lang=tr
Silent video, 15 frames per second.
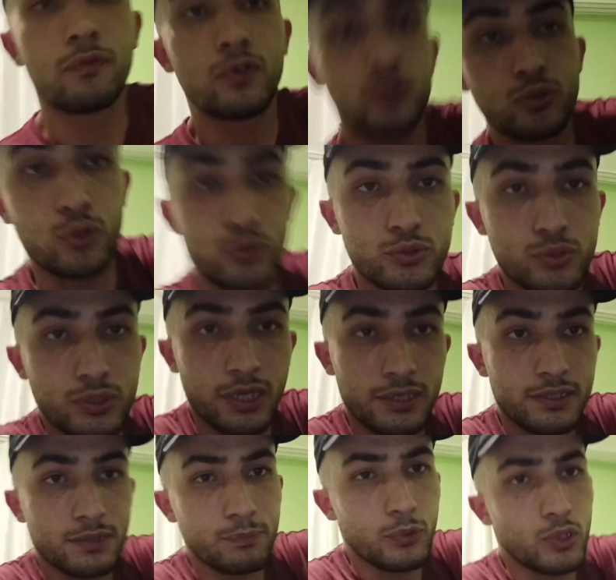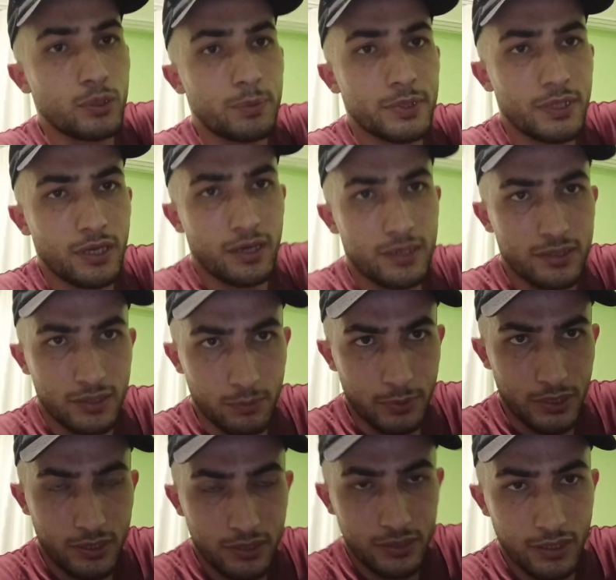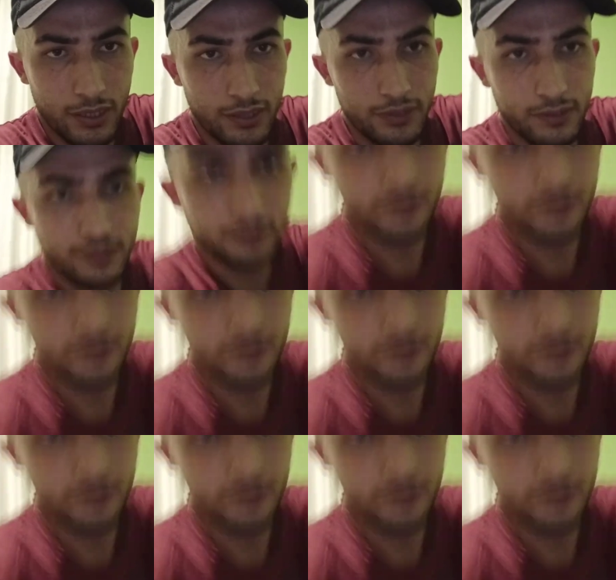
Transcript: video olsun. Artık böyle bir arada bir yani